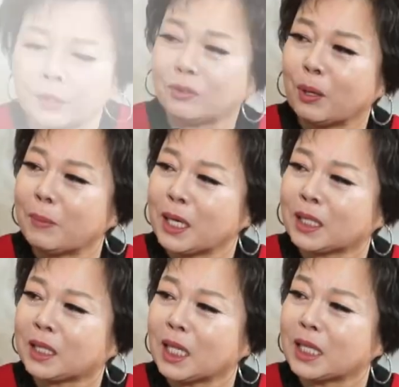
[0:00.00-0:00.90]
우리 엄마는
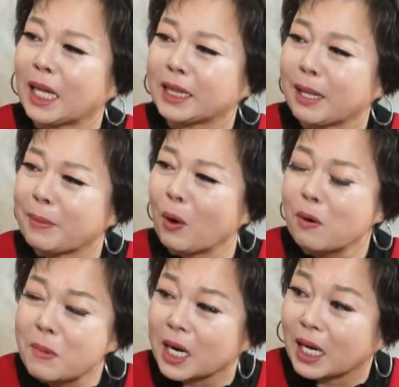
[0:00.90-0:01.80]
그때 나 때문에
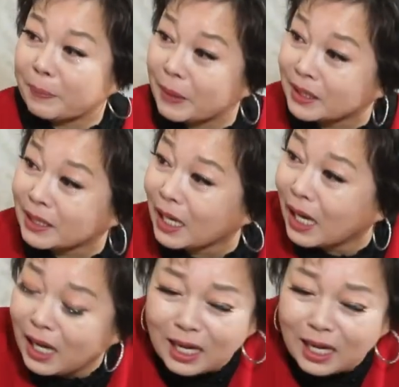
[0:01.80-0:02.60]
얼마나 아팠을까?